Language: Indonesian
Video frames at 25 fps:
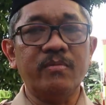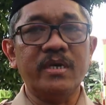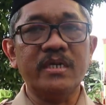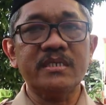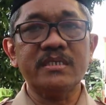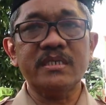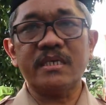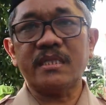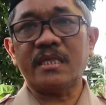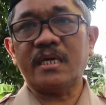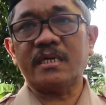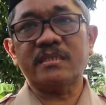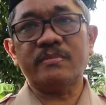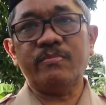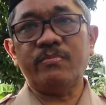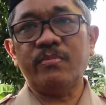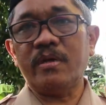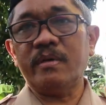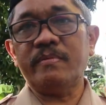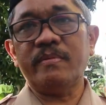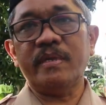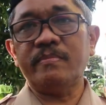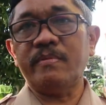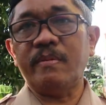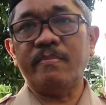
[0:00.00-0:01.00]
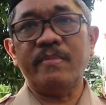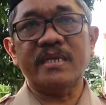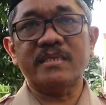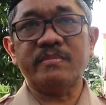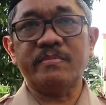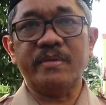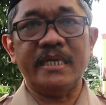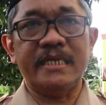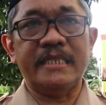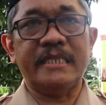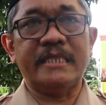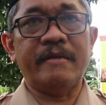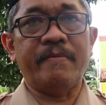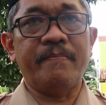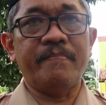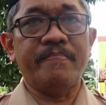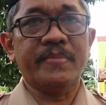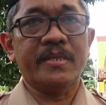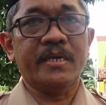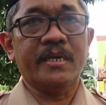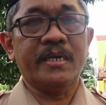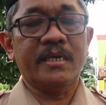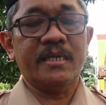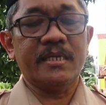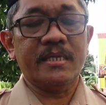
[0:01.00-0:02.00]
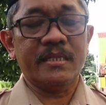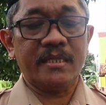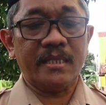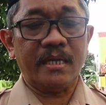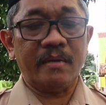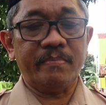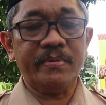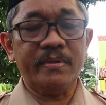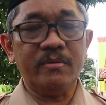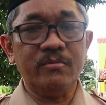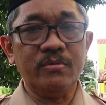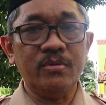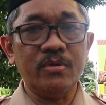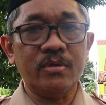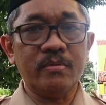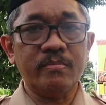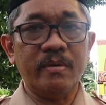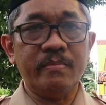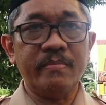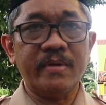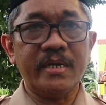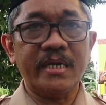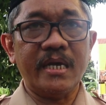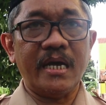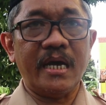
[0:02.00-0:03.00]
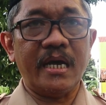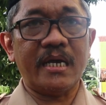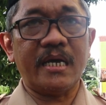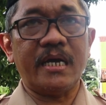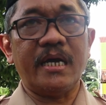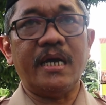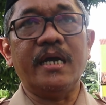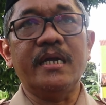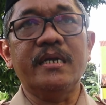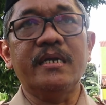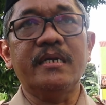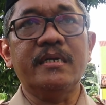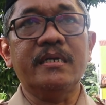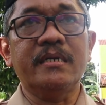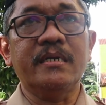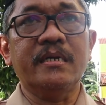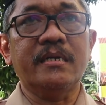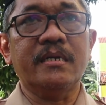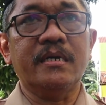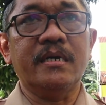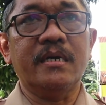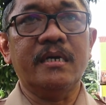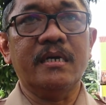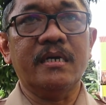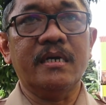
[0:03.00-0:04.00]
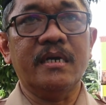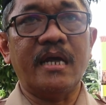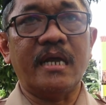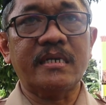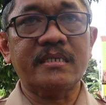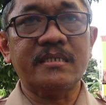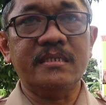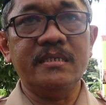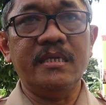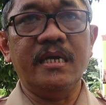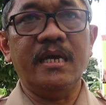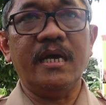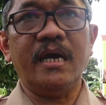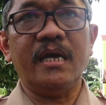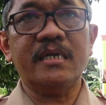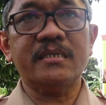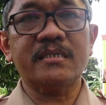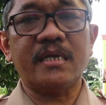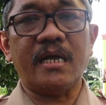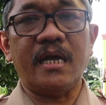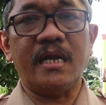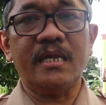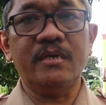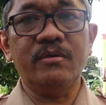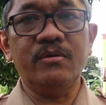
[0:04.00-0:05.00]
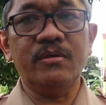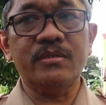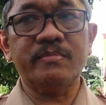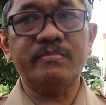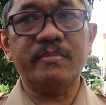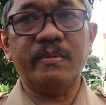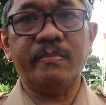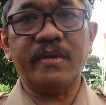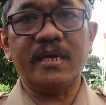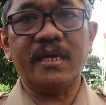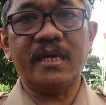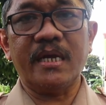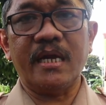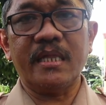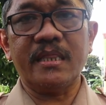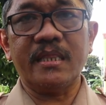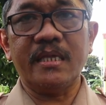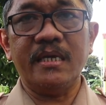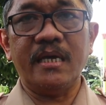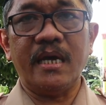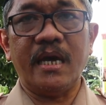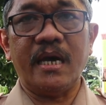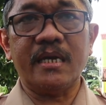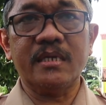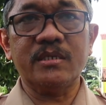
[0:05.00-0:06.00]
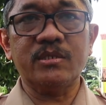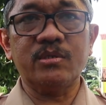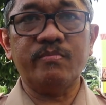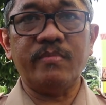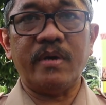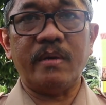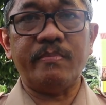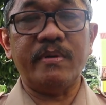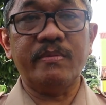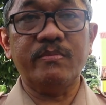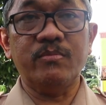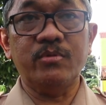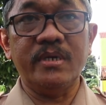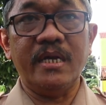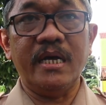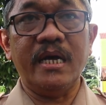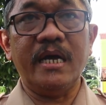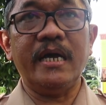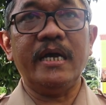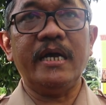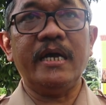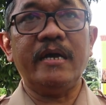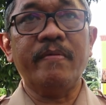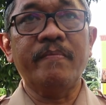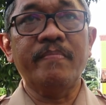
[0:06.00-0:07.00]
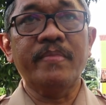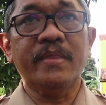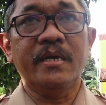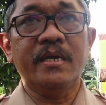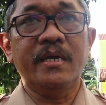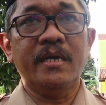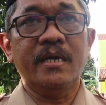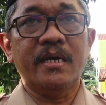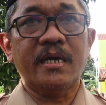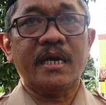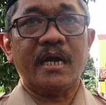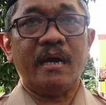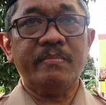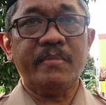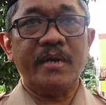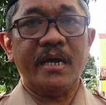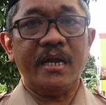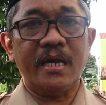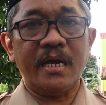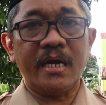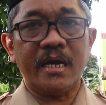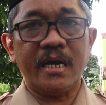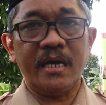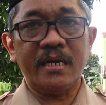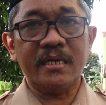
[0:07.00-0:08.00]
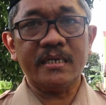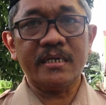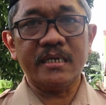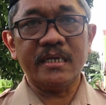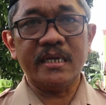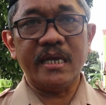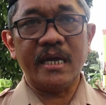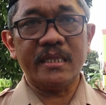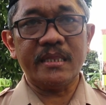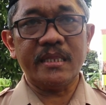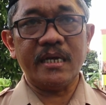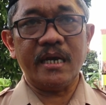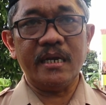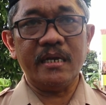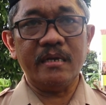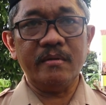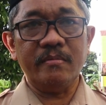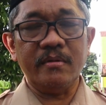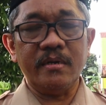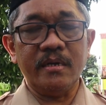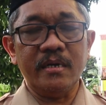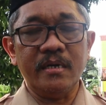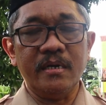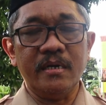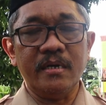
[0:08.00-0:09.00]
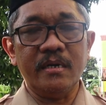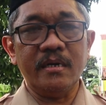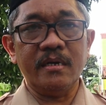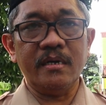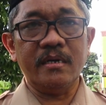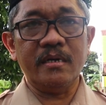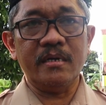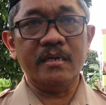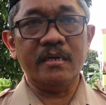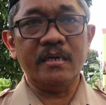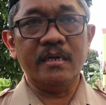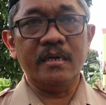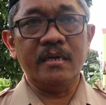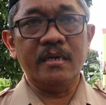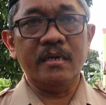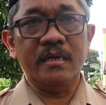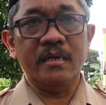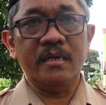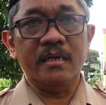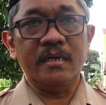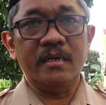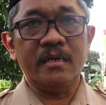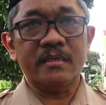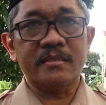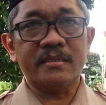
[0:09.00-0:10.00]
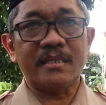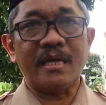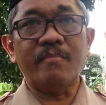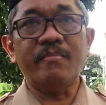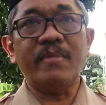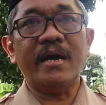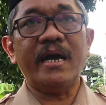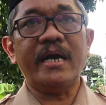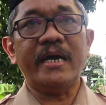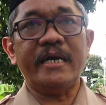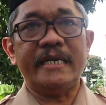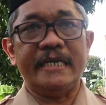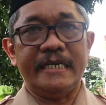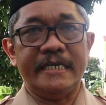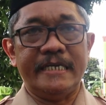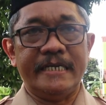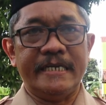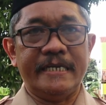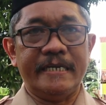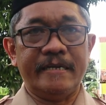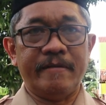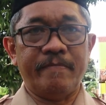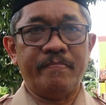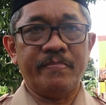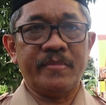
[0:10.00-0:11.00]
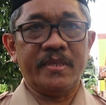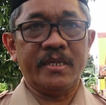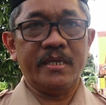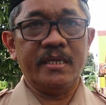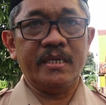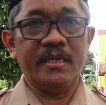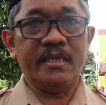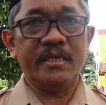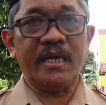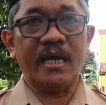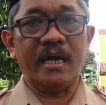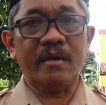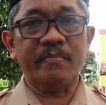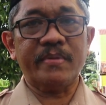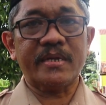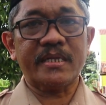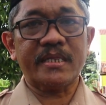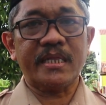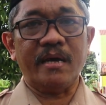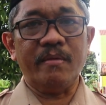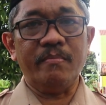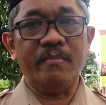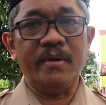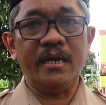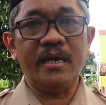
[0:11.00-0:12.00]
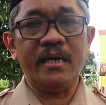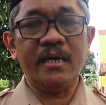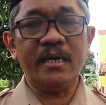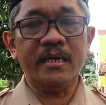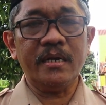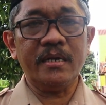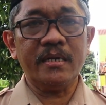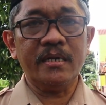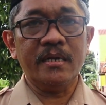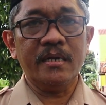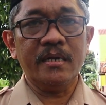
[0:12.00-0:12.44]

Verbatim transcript: ini sekitar 10-15 menit tapi untuk memeriahkan uh, gelar senja sekaligus memperingati Hari Sumpah Pemuda, kami adakan kegiatan uh, tambahan. Yang pertama